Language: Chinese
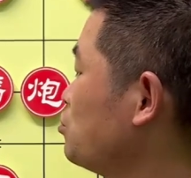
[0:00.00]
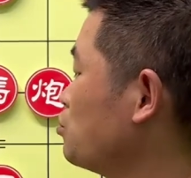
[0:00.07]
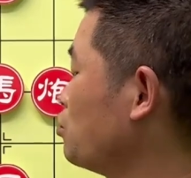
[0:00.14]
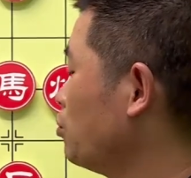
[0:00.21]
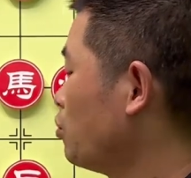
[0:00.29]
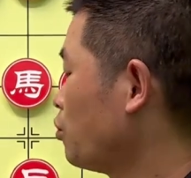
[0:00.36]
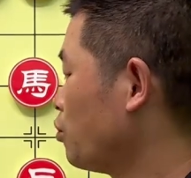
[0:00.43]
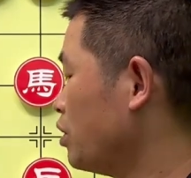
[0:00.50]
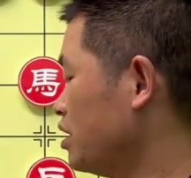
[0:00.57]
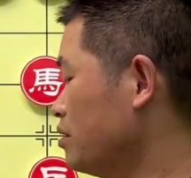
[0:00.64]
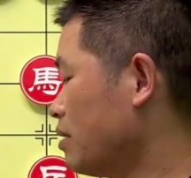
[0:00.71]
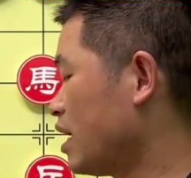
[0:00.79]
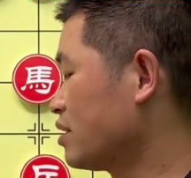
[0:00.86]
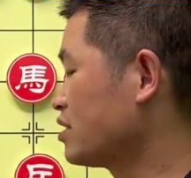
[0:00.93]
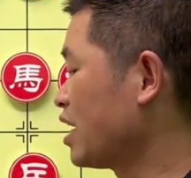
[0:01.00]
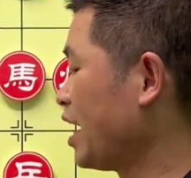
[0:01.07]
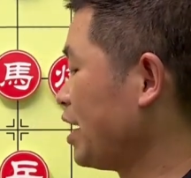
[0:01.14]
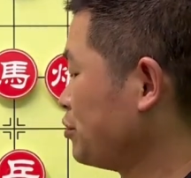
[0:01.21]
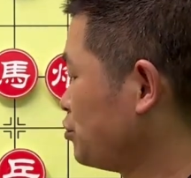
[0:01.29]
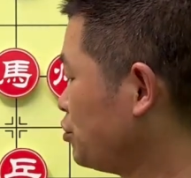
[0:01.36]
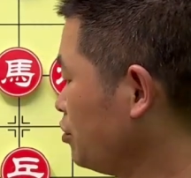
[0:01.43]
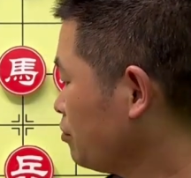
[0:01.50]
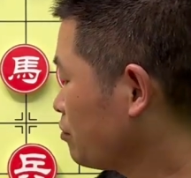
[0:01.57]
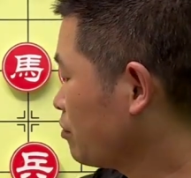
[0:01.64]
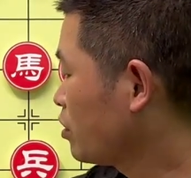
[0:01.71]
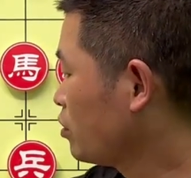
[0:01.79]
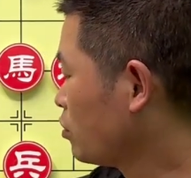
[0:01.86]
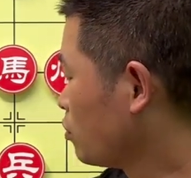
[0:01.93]
卒回马踩车，
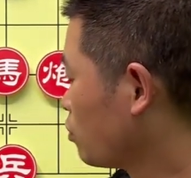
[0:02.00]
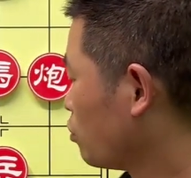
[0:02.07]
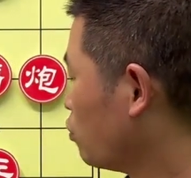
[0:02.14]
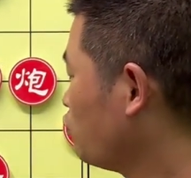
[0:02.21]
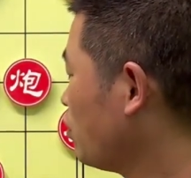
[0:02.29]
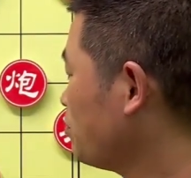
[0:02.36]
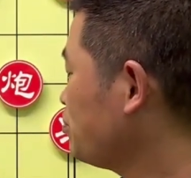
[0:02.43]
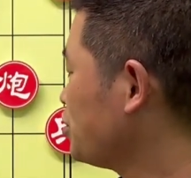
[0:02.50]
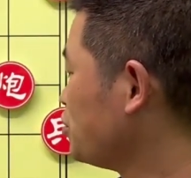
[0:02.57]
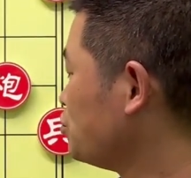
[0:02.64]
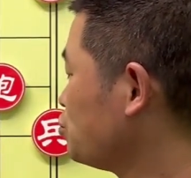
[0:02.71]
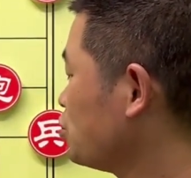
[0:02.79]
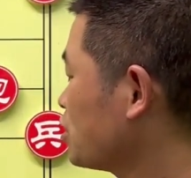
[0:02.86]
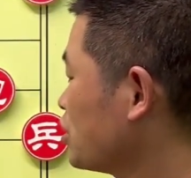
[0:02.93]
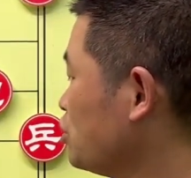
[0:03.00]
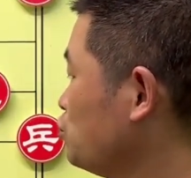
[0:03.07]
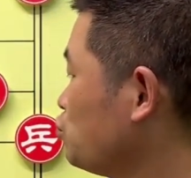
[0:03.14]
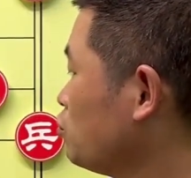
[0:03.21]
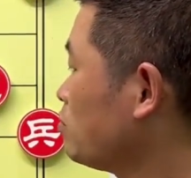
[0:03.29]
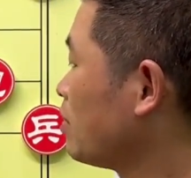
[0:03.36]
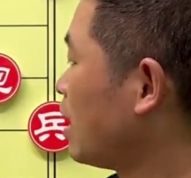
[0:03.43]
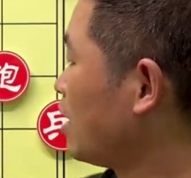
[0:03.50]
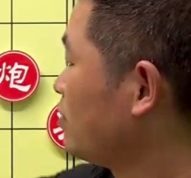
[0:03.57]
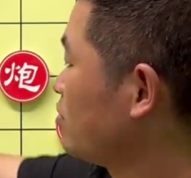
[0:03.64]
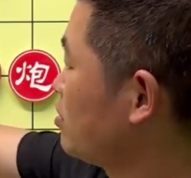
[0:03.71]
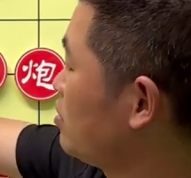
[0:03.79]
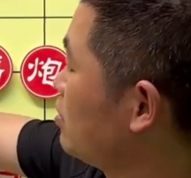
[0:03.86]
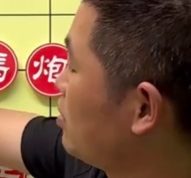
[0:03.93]
红方平车跟住马，
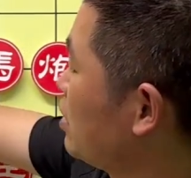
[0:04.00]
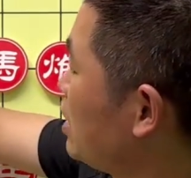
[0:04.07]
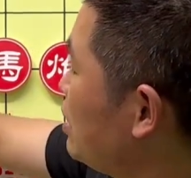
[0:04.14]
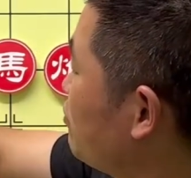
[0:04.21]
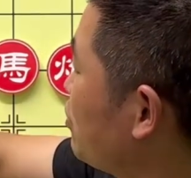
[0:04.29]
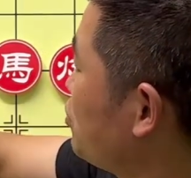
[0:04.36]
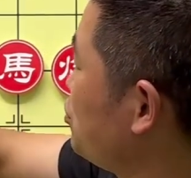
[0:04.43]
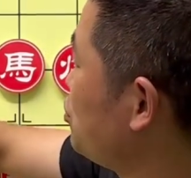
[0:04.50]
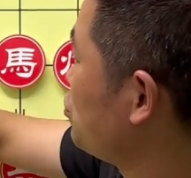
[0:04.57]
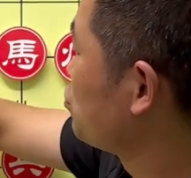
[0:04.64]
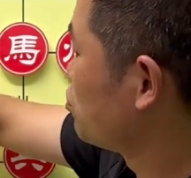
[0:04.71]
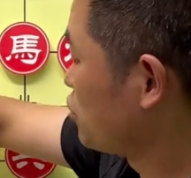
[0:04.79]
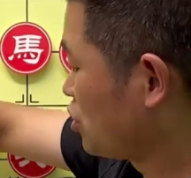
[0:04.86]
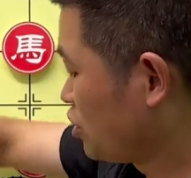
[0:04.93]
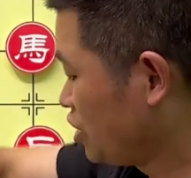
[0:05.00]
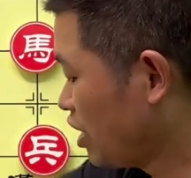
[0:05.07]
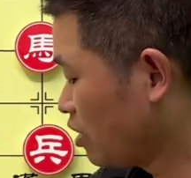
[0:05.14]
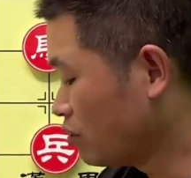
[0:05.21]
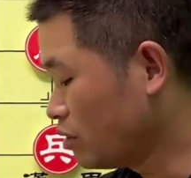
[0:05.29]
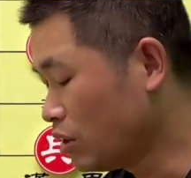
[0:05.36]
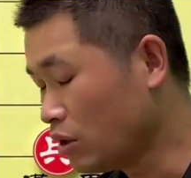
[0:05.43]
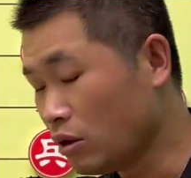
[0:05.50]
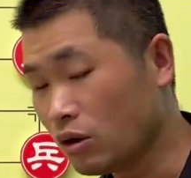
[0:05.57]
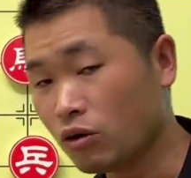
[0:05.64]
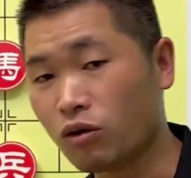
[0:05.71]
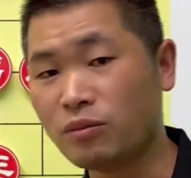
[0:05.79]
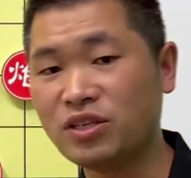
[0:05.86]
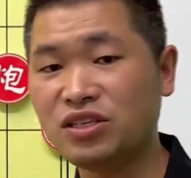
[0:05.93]
黑方进卒吃掉。
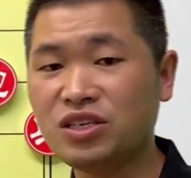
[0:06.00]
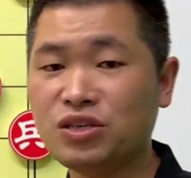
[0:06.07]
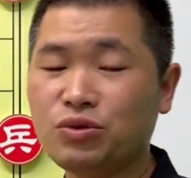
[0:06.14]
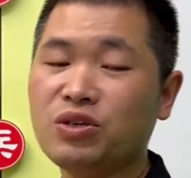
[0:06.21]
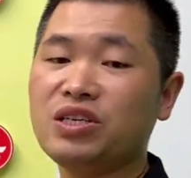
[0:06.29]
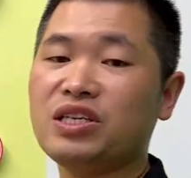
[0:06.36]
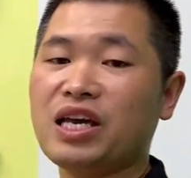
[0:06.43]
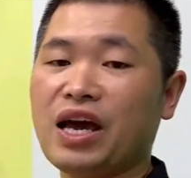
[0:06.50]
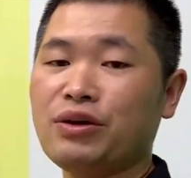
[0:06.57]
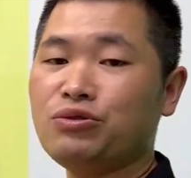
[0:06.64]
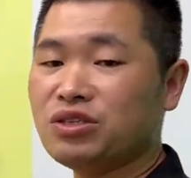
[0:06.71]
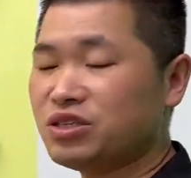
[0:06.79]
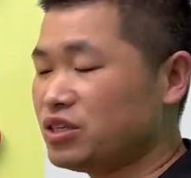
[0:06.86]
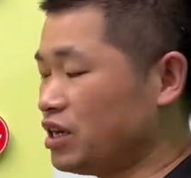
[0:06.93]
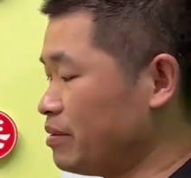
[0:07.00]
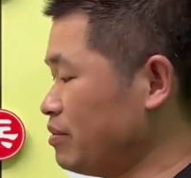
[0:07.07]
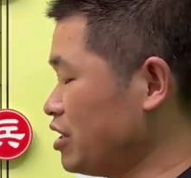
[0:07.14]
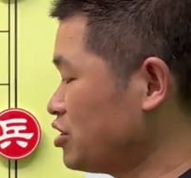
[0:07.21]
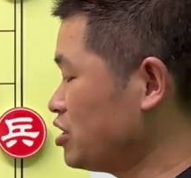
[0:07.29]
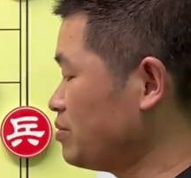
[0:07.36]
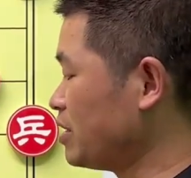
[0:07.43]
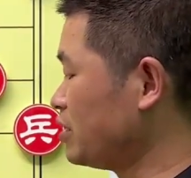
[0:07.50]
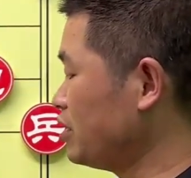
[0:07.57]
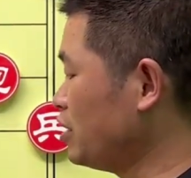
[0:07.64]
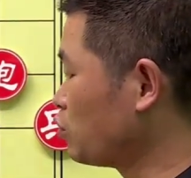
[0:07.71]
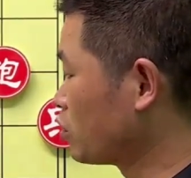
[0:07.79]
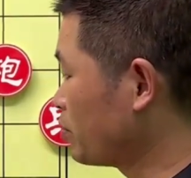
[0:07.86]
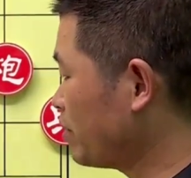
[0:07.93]
我们继续延续前面视频内
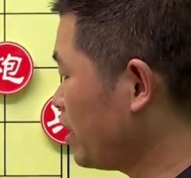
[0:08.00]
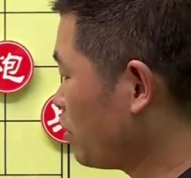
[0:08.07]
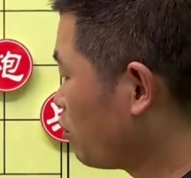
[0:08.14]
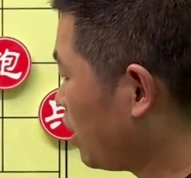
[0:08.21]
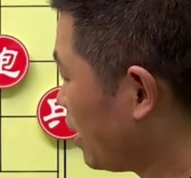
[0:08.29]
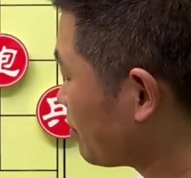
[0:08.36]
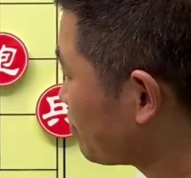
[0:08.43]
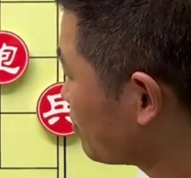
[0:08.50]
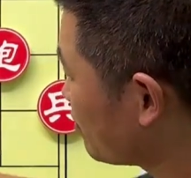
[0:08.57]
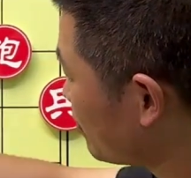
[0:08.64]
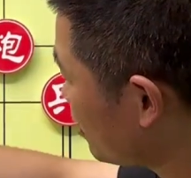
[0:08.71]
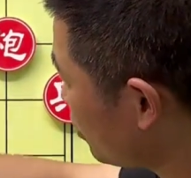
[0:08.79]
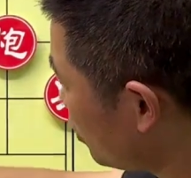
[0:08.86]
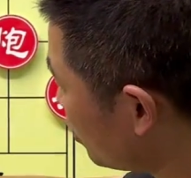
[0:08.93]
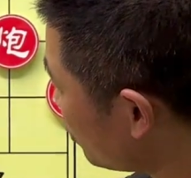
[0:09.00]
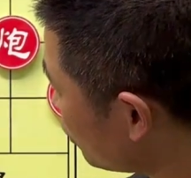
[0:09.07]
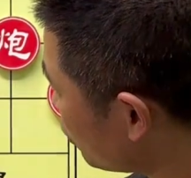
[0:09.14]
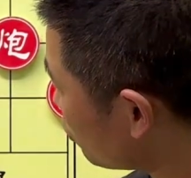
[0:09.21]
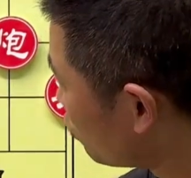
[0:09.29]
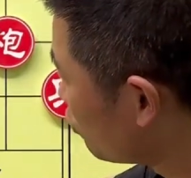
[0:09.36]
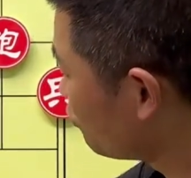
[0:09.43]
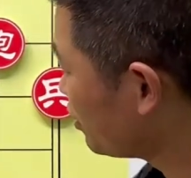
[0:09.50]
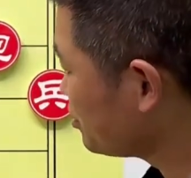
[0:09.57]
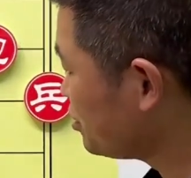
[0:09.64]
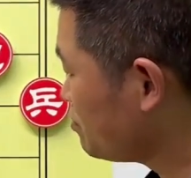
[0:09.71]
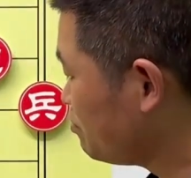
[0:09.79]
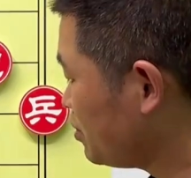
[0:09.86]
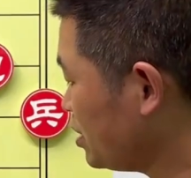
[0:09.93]
容的变化。红方
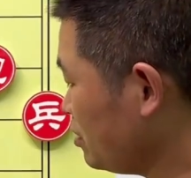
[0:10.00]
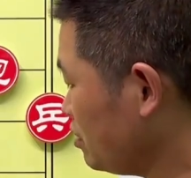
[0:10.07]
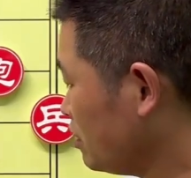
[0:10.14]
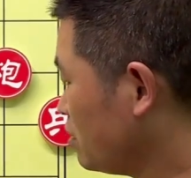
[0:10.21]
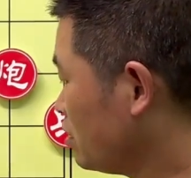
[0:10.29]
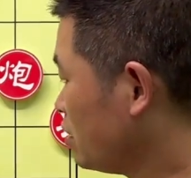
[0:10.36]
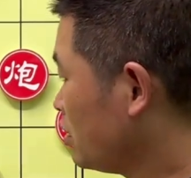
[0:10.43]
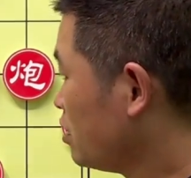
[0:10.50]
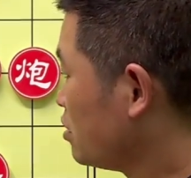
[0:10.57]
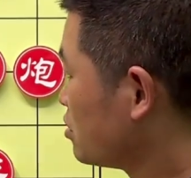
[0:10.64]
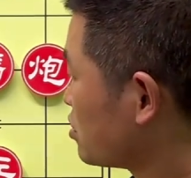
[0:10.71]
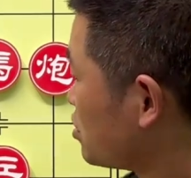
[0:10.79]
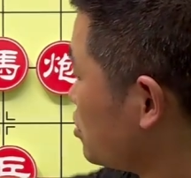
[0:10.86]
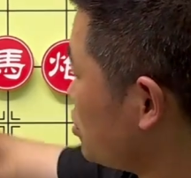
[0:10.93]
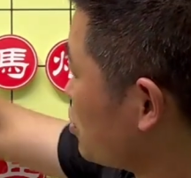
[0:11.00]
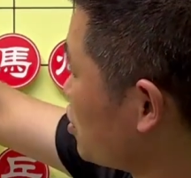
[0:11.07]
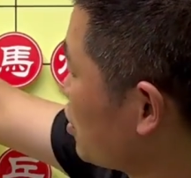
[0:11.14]
进兵，此时